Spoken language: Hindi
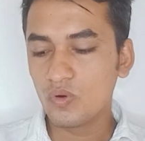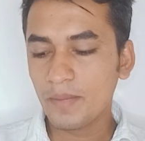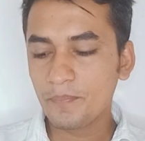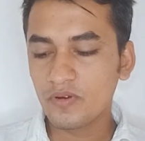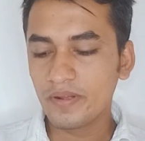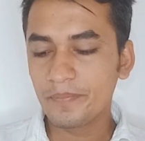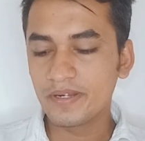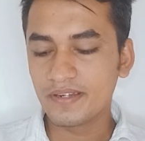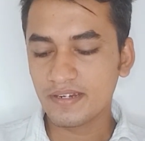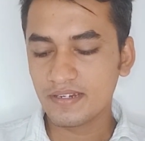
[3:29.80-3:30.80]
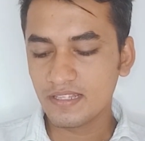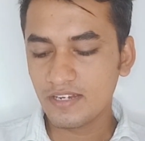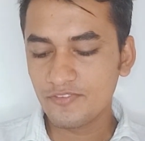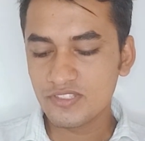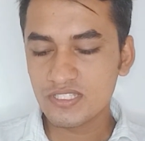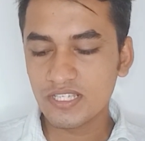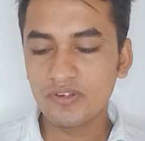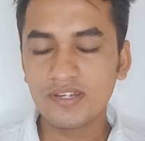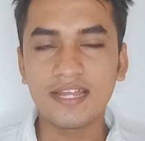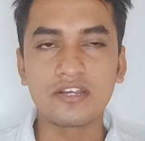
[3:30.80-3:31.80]
वो आपको यहाँ पे एंटर कर देना फिर
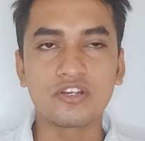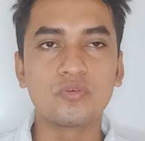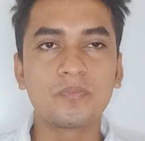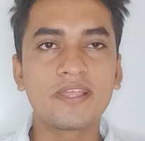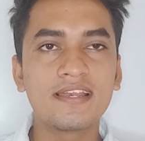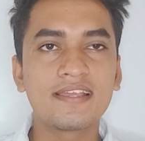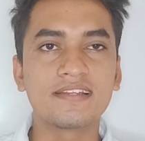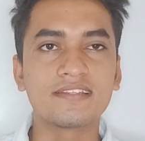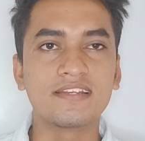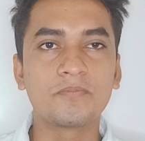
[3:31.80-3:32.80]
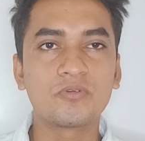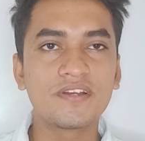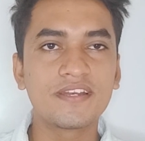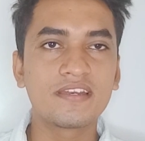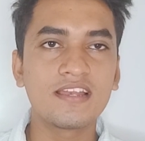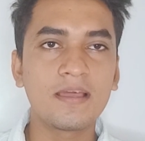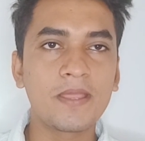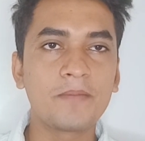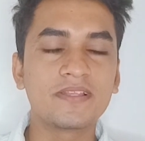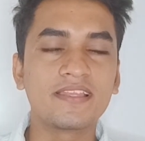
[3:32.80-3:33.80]
सेवन कंटिन्यू पे क्लिक कर देना पूरा डिटेल
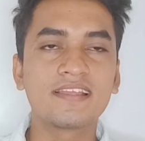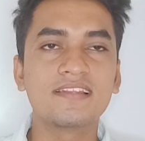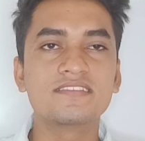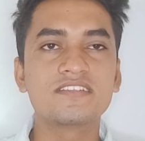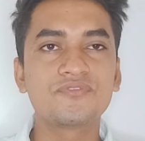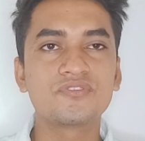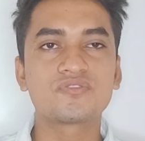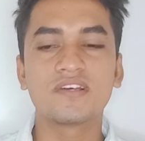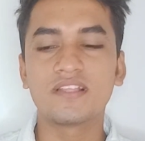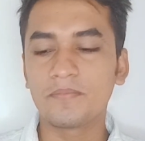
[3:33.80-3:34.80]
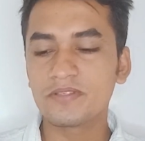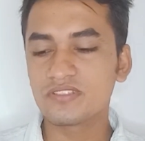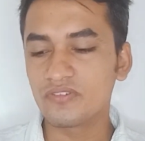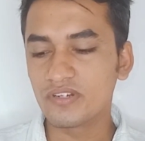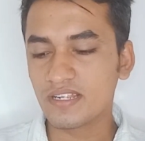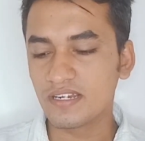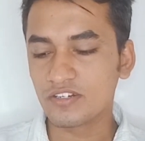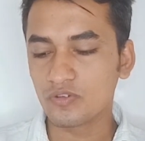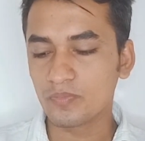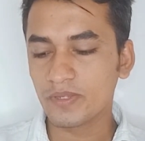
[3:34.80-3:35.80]
आप यहाँ पे देख लीजिए फिर उसके बाद यहाँ पे सेवन
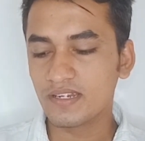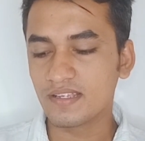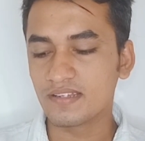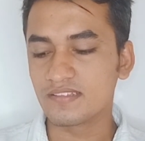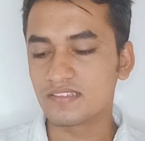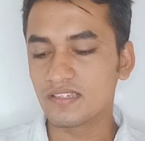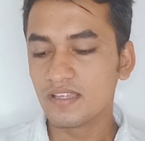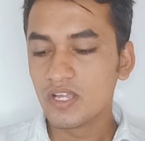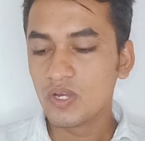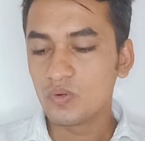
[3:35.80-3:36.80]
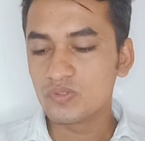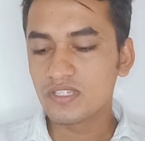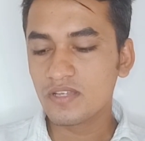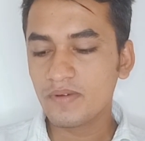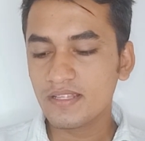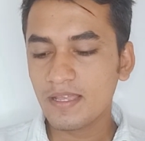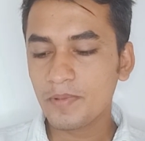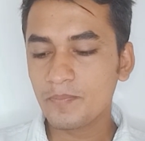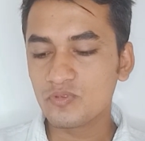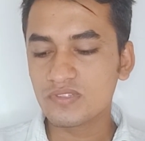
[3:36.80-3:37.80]
कंटिन्यू पे क्लिक कर दीजिए उसके बाद यहाँ
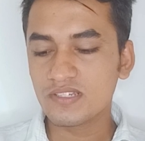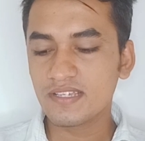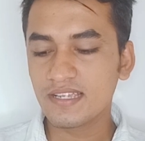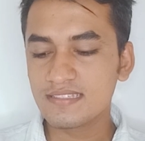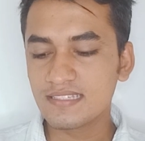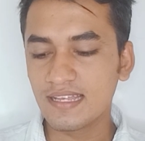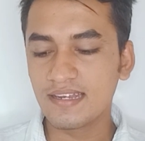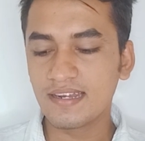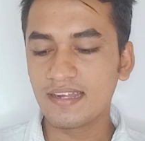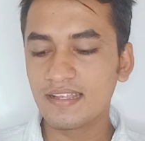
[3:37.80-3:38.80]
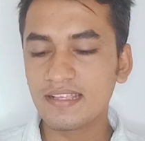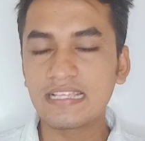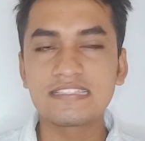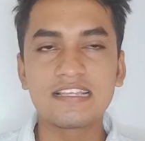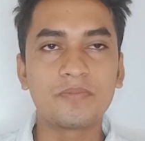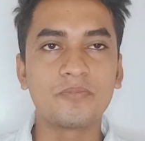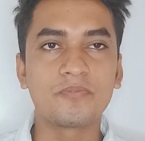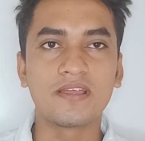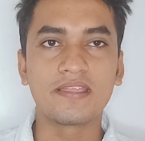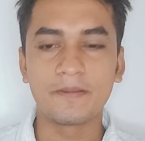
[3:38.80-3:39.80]
पे पूछा जाएगा सैलराइड है कि सेल्फ
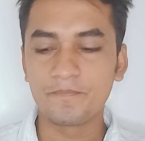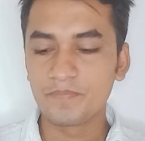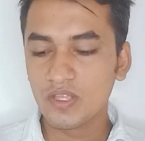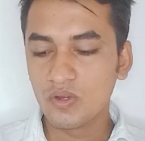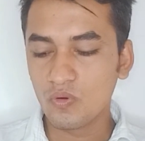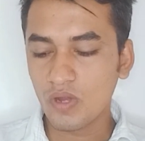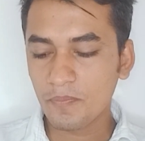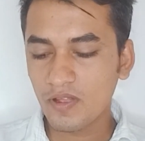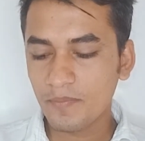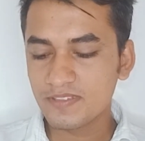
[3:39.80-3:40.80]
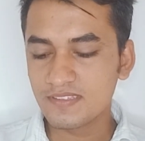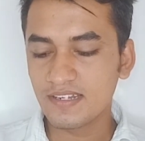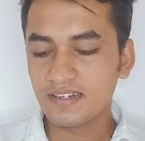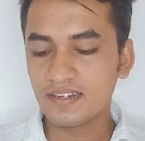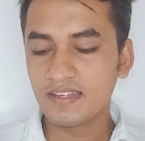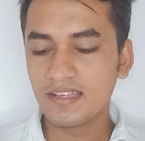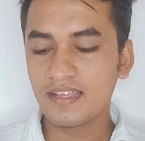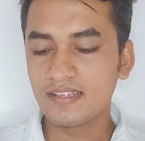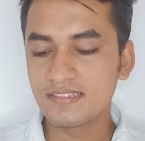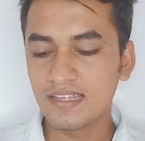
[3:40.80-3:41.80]
एम्प्लॉय है वो आपको यहाँ पे सेलेक्ट करना
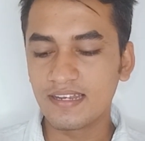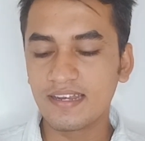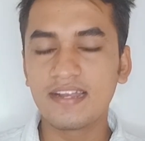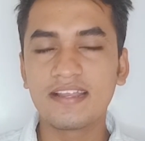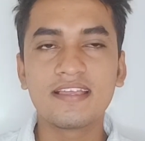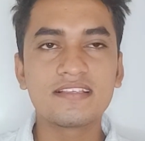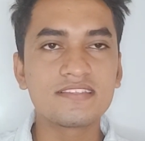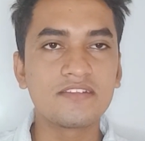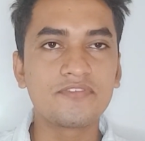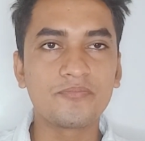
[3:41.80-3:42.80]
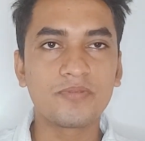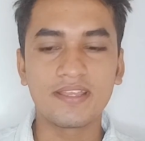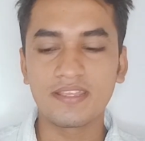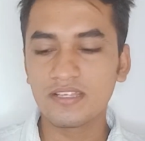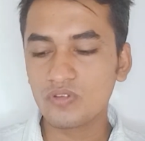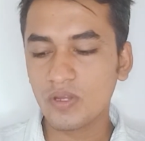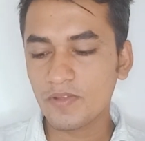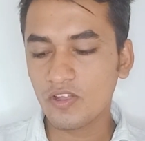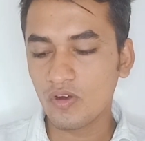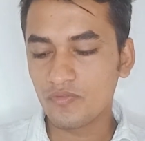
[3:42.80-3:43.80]
है अगर सैलराइड है या सेल्फ एम्प्लॉय है तो
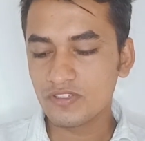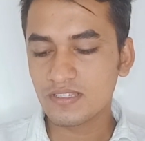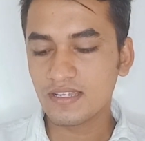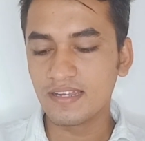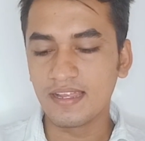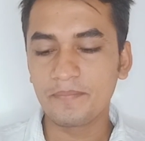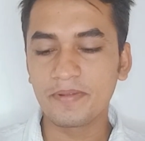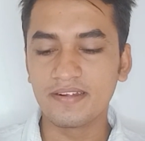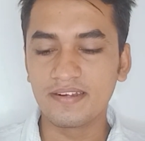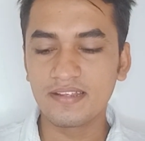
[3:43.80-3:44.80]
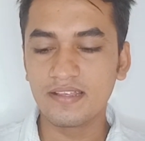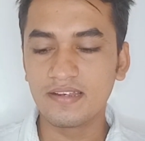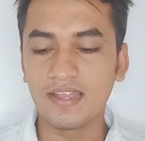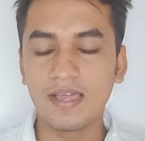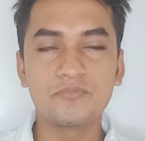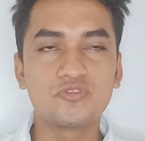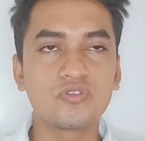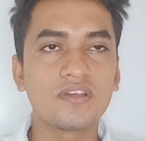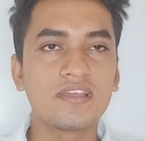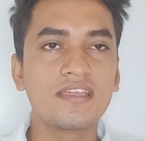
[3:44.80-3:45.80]
आपके ऑफिस का यहाँ पे नाम
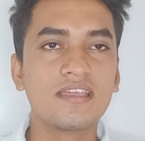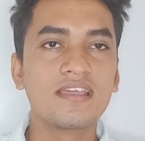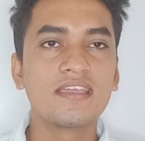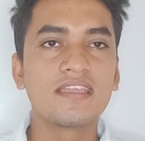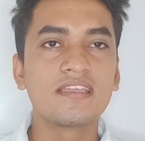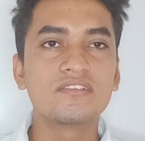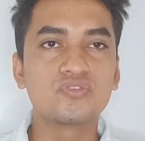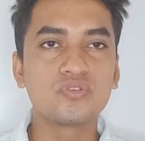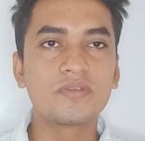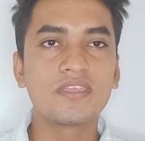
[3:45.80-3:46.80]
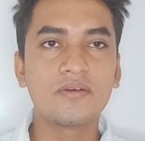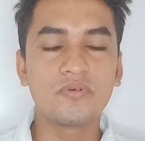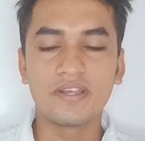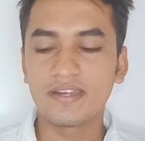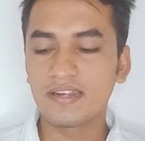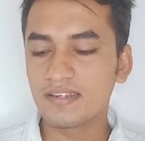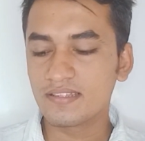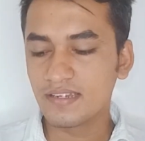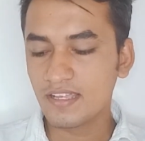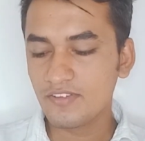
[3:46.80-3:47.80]
जो है जो भी है वो एंटर कर
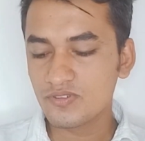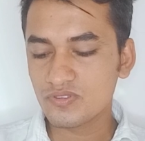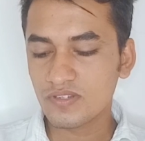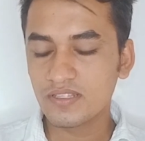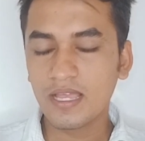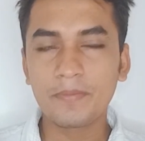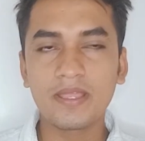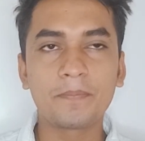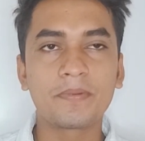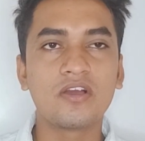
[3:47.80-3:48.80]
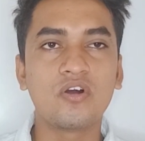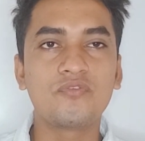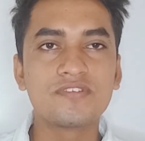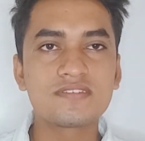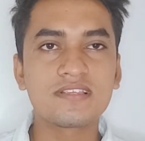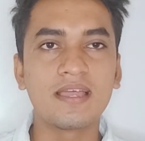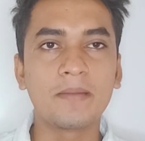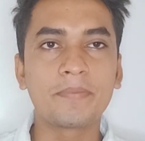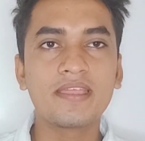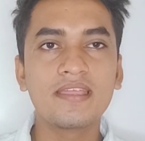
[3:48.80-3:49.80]
देना है फिर उसके बाद यहाँ पे आपके ऑफिस का
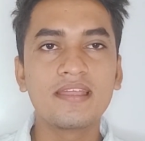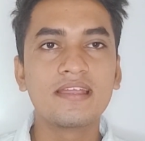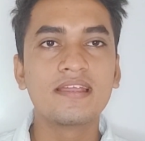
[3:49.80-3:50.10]
यहाँ पे